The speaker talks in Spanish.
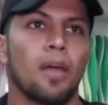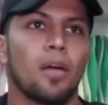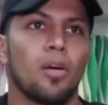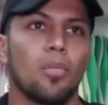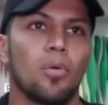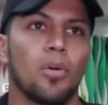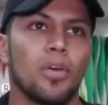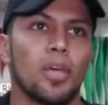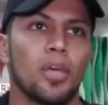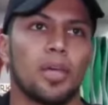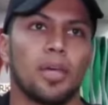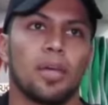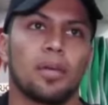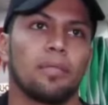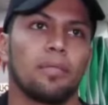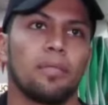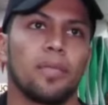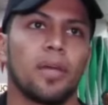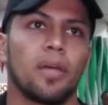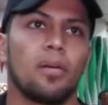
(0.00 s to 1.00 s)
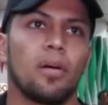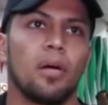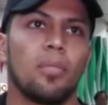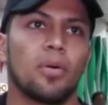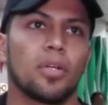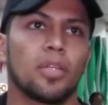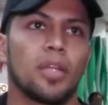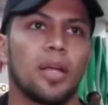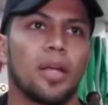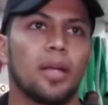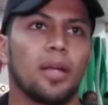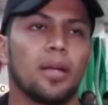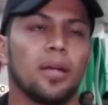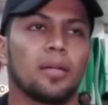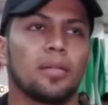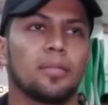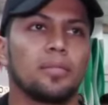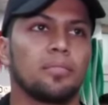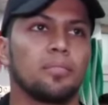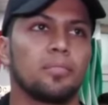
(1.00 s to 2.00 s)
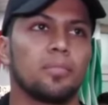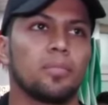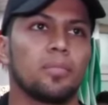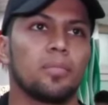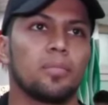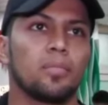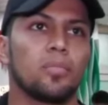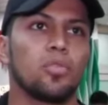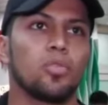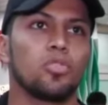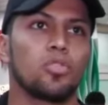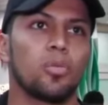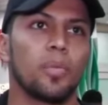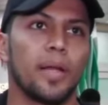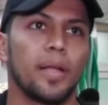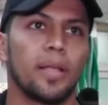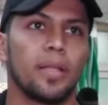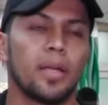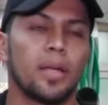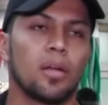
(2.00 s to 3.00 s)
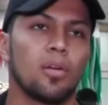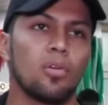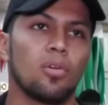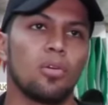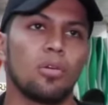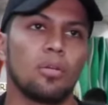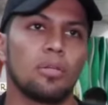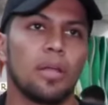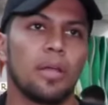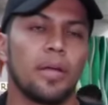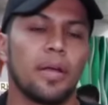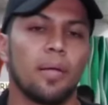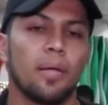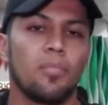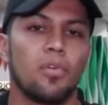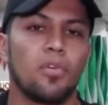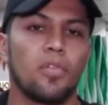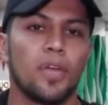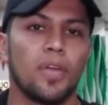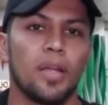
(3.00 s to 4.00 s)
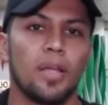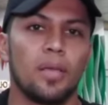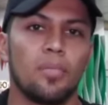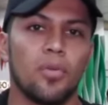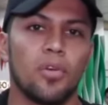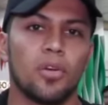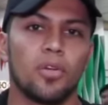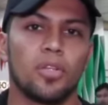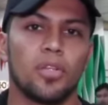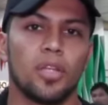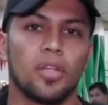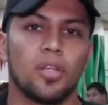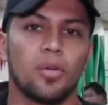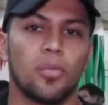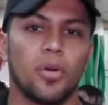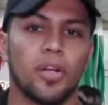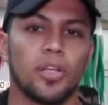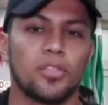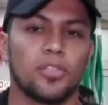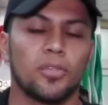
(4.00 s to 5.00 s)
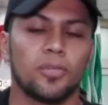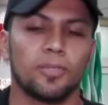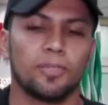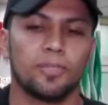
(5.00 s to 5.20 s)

como dije, vengo a aportar mucho para este club, la verdad muy feliz, muy contento por eso.